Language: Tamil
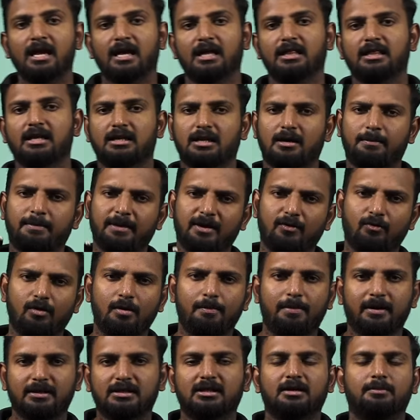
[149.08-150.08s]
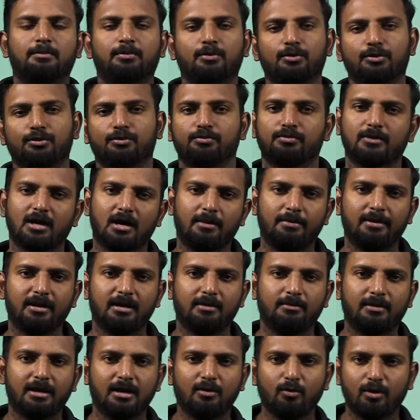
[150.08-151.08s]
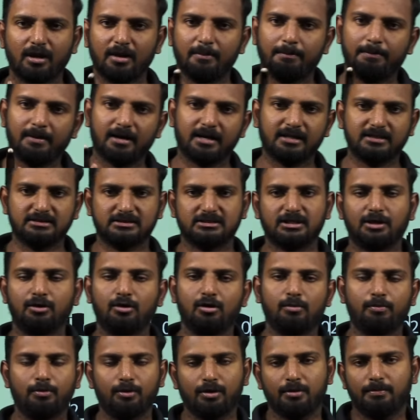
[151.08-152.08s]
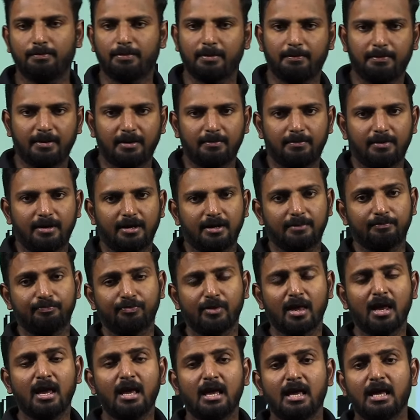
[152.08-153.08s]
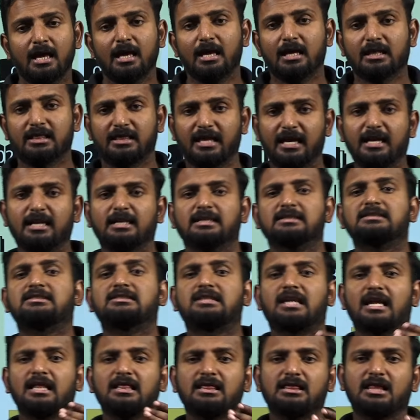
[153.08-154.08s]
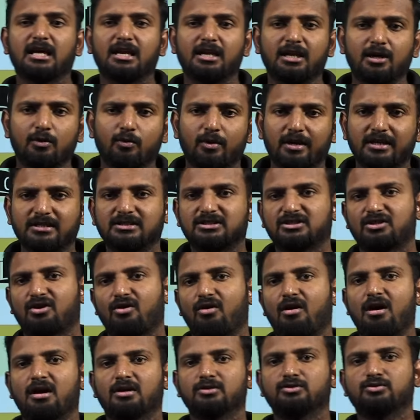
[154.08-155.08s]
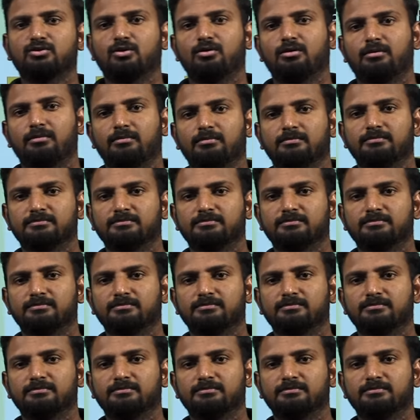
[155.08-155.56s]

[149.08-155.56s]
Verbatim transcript: இந்த டாப்பிக் இவ்வளோ பார்த்தா போதும் அப்படின்ற மாதிரி ஒரு இம்பார்ட்டன்ஸ் ஷெடியூல் போட்டு ப்ரிப்பேர் பண்ணுறேன் தென் ஸ்ட்ரென்தன் யுவர் ஸ்ட்ராங் ஜோன்